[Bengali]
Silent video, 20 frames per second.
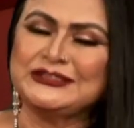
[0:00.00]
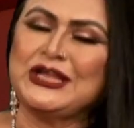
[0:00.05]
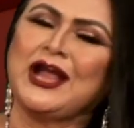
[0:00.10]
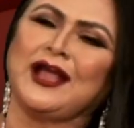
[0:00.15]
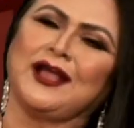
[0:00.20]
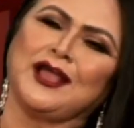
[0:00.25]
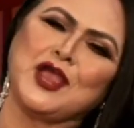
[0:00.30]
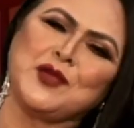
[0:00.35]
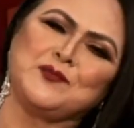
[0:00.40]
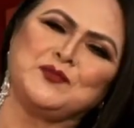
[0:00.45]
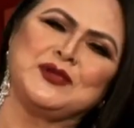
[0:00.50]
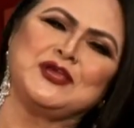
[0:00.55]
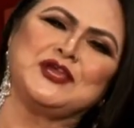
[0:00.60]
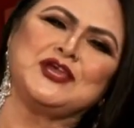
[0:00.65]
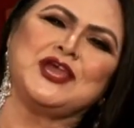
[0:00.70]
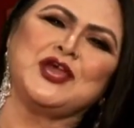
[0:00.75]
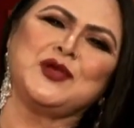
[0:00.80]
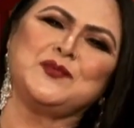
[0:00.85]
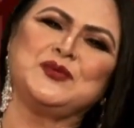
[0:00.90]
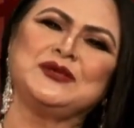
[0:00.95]
না হ্যাপি
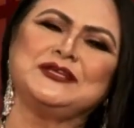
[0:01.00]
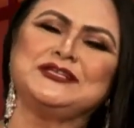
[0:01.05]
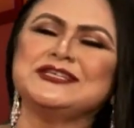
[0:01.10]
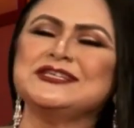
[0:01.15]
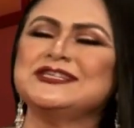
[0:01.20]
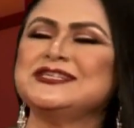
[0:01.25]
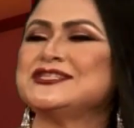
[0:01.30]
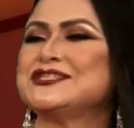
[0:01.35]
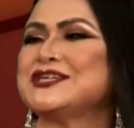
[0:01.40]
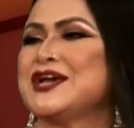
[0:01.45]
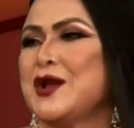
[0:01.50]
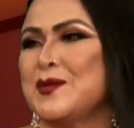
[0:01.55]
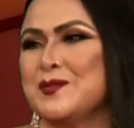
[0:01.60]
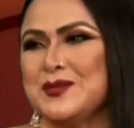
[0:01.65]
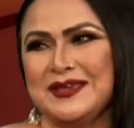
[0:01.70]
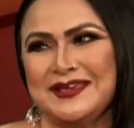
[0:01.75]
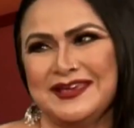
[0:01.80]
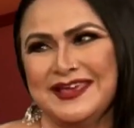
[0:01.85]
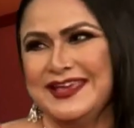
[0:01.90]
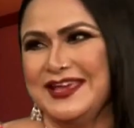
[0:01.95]
হ্যাপি জিনিসটা
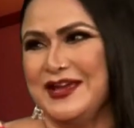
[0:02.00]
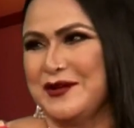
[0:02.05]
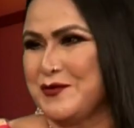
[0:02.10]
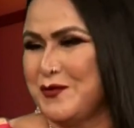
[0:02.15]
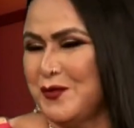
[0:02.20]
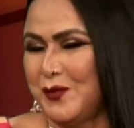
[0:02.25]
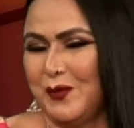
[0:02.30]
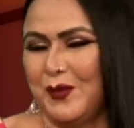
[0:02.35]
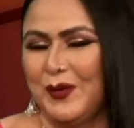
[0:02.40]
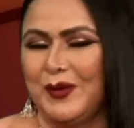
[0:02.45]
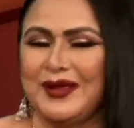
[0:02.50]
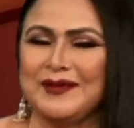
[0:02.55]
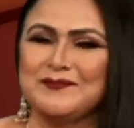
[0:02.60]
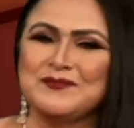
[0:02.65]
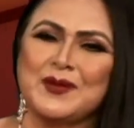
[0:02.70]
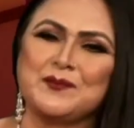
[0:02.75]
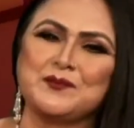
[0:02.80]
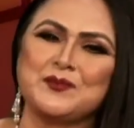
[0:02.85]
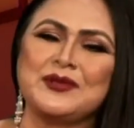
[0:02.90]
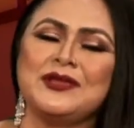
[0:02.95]
আমি ইয়ে করবো না
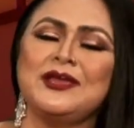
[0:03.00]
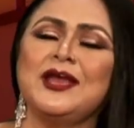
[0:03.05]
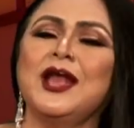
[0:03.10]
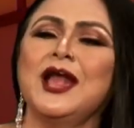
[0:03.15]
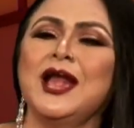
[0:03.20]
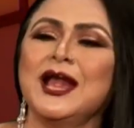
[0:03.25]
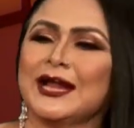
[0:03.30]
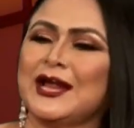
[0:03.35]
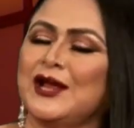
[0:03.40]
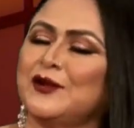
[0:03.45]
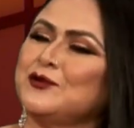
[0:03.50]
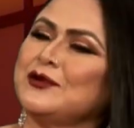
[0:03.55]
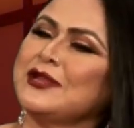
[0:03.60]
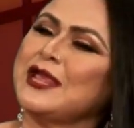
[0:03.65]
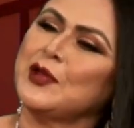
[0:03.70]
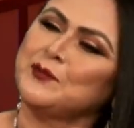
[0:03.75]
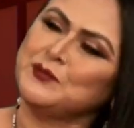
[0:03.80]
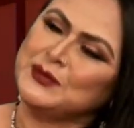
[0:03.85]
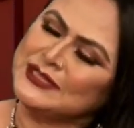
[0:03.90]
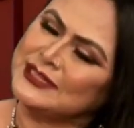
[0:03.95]
বাপ্পি কারণ
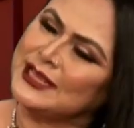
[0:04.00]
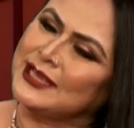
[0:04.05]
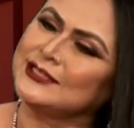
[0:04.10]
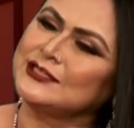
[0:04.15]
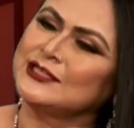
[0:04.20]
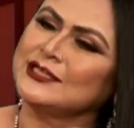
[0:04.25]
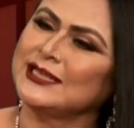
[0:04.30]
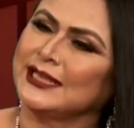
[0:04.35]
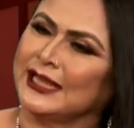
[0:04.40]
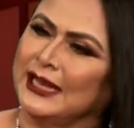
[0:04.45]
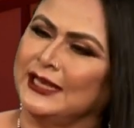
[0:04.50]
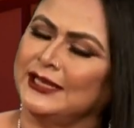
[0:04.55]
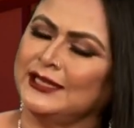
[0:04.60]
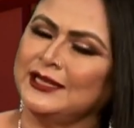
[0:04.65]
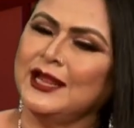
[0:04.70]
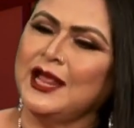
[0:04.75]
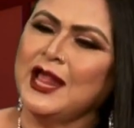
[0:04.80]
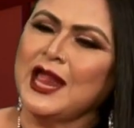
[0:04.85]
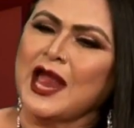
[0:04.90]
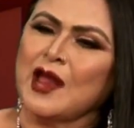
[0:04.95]
হ্যাপি থাকতে গেলে
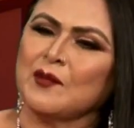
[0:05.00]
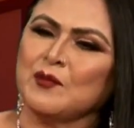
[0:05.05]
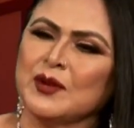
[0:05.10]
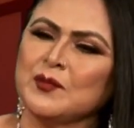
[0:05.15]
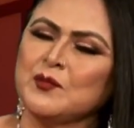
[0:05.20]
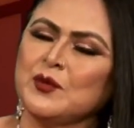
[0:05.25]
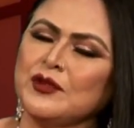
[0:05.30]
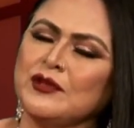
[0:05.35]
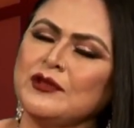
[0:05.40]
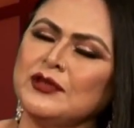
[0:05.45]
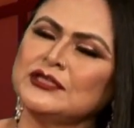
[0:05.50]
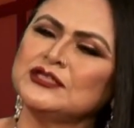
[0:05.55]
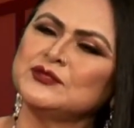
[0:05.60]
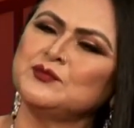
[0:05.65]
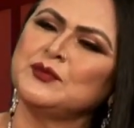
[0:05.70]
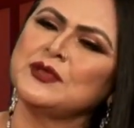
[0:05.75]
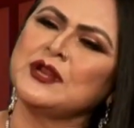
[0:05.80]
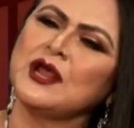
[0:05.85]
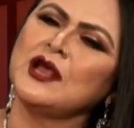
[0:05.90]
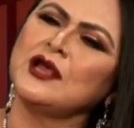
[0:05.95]
আমার মনে হয় যে
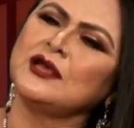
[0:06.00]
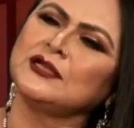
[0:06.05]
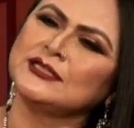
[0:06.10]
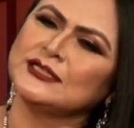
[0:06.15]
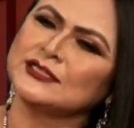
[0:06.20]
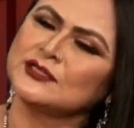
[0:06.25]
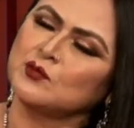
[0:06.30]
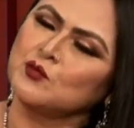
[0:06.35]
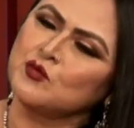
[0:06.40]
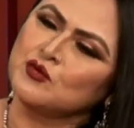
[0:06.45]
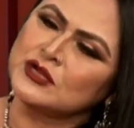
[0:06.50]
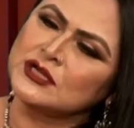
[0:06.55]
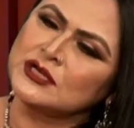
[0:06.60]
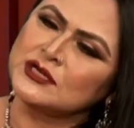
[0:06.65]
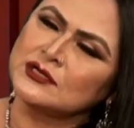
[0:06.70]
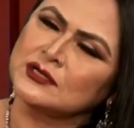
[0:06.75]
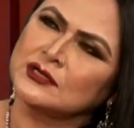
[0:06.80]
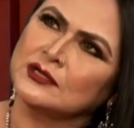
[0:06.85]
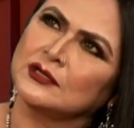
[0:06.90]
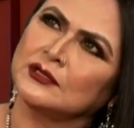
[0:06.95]
বিরাট একটা
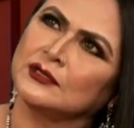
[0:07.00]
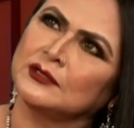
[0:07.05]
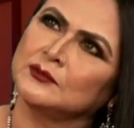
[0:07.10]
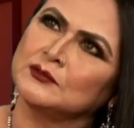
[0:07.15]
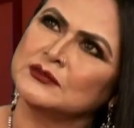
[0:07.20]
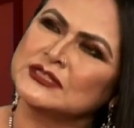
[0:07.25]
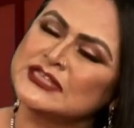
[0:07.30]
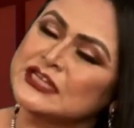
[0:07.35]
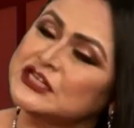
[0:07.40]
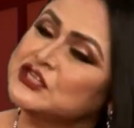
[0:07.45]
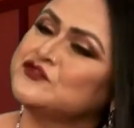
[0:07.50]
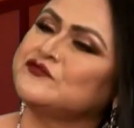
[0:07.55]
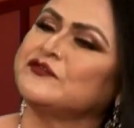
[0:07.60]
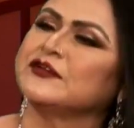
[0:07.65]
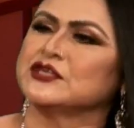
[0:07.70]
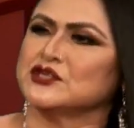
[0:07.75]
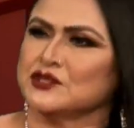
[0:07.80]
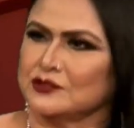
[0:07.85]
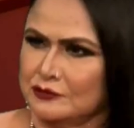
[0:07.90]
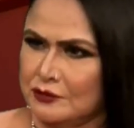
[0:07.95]
মনের
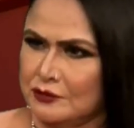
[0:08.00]
স্যাটিসফ্যাকশন